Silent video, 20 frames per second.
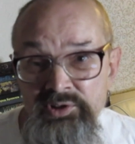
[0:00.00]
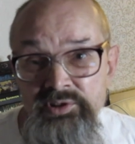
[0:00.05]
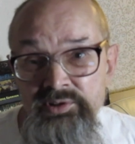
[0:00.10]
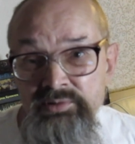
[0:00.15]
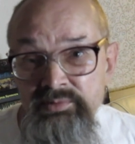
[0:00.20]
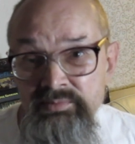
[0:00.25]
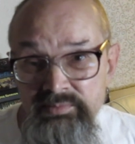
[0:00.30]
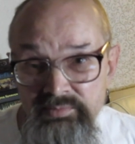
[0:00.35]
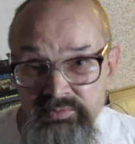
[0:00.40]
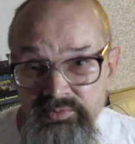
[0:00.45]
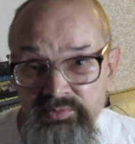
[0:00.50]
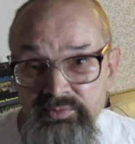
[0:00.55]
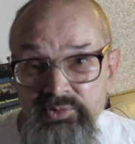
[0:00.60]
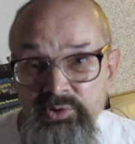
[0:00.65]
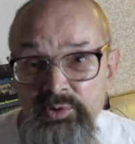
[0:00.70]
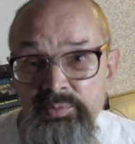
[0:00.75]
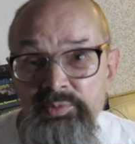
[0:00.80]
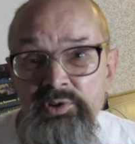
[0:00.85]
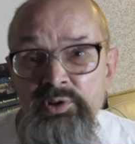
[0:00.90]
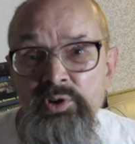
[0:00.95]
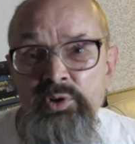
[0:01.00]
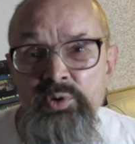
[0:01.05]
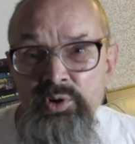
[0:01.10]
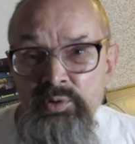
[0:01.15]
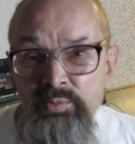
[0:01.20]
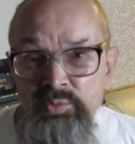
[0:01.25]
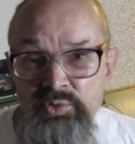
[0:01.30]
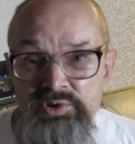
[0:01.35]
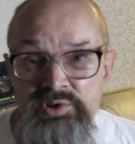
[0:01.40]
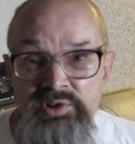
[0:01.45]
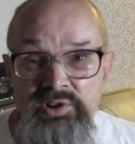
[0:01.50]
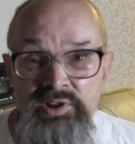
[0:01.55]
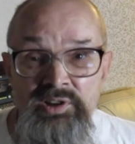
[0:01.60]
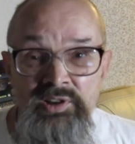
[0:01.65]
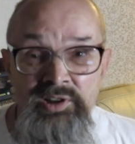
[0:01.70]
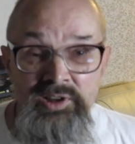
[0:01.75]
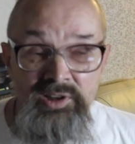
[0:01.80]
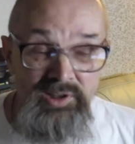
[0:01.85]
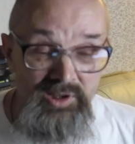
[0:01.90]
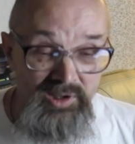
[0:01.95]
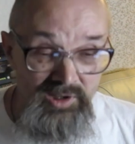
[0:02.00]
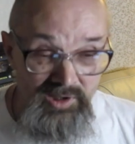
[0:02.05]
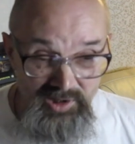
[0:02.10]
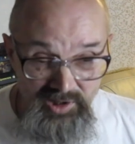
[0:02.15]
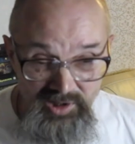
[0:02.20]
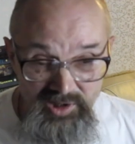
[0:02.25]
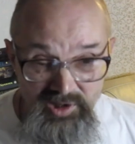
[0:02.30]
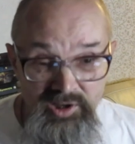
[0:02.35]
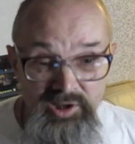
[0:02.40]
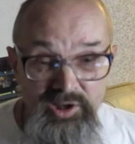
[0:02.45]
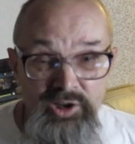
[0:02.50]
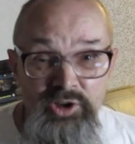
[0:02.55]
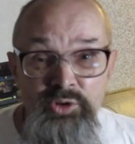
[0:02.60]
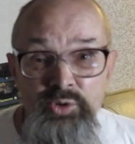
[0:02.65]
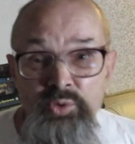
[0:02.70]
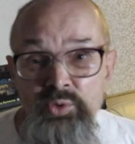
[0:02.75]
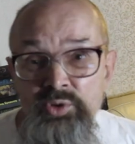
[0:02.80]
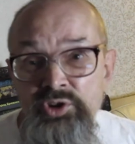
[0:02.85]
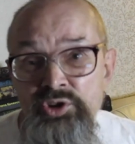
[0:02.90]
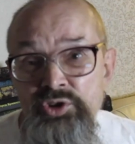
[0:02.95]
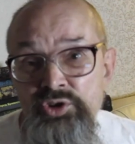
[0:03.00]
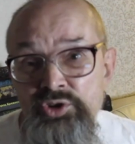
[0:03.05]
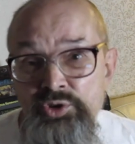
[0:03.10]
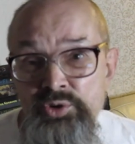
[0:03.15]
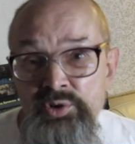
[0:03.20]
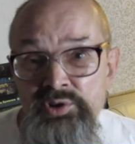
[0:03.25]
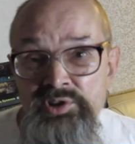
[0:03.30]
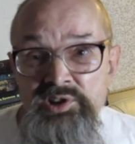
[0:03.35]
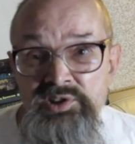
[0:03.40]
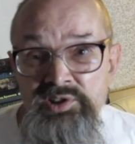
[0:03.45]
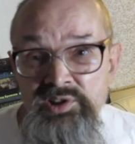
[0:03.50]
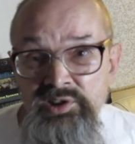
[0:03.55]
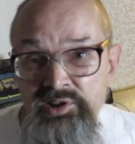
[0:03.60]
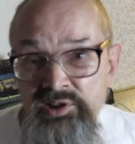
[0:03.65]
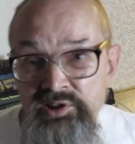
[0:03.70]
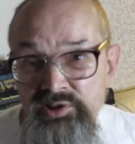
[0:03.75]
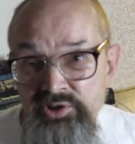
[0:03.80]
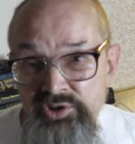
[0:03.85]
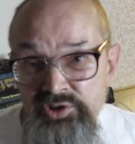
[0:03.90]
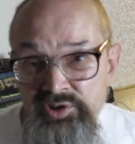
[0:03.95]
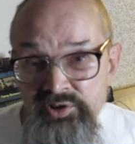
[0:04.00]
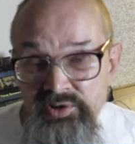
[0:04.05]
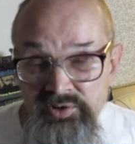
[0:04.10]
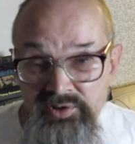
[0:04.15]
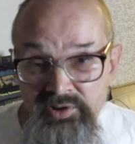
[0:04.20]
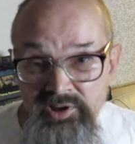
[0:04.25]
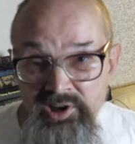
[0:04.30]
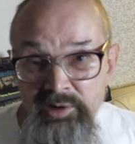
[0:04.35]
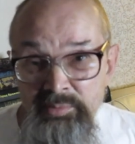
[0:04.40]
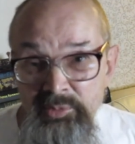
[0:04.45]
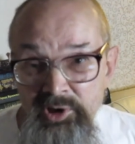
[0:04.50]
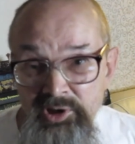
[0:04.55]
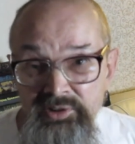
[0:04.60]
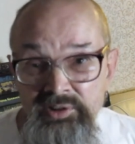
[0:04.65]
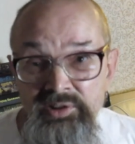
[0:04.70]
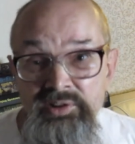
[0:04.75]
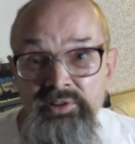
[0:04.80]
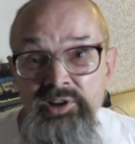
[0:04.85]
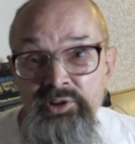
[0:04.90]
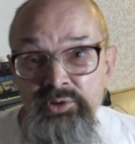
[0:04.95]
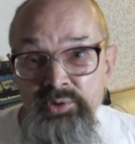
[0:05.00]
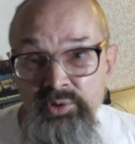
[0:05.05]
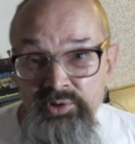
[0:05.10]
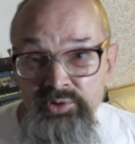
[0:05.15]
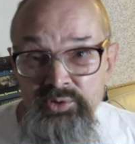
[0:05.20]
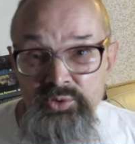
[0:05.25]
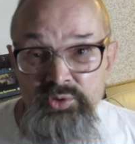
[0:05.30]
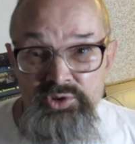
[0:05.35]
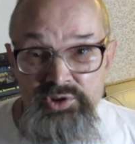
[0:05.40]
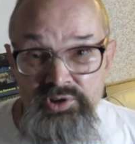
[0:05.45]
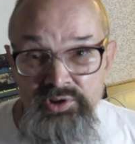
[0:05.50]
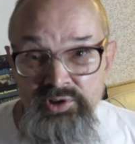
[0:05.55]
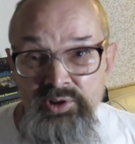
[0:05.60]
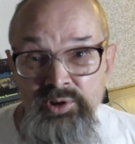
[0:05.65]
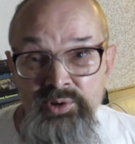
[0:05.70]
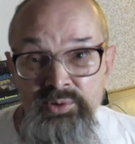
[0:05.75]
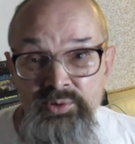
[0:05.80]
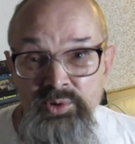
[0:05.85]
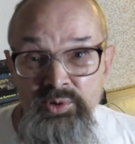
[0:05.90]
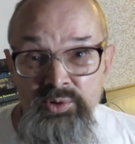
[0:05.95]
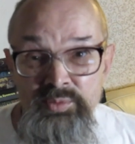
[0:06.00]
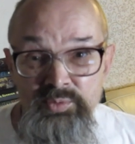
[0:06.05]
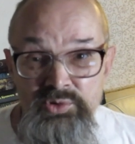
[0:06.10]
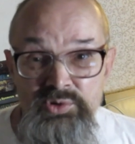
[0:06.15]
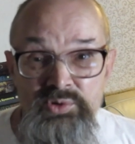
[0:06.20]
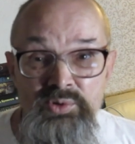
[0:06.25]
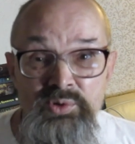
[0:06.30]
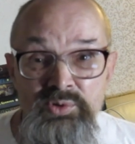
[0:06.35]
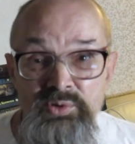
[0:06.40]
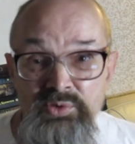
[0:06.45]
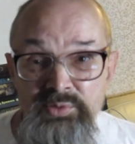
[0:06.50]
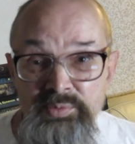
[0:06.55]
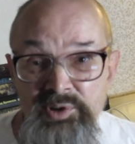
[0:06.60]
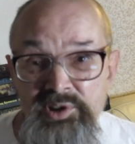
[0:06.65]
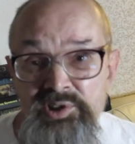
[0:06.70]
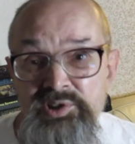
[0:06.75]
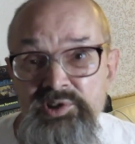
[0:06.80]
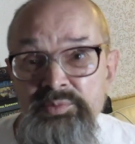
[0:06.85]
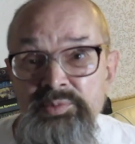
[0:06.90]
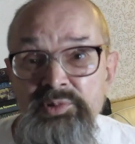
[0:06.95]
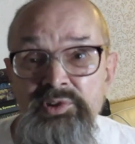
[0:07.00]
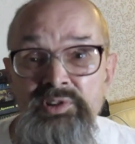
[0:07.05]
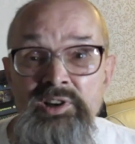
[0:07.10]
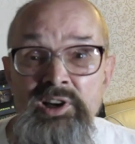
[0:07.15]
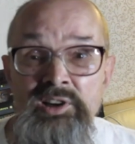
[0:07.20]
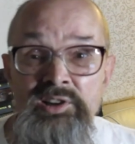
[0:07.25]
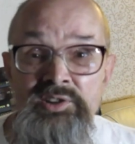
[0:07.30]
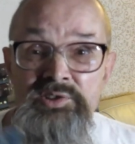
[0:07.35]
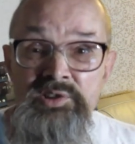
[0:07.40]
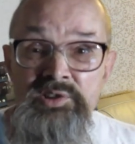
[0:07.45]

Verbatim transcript: вот, собственно, рок-музыка. Ну и еще 10 тысяч команд, которые тоже играют рок-музыку, но в принципе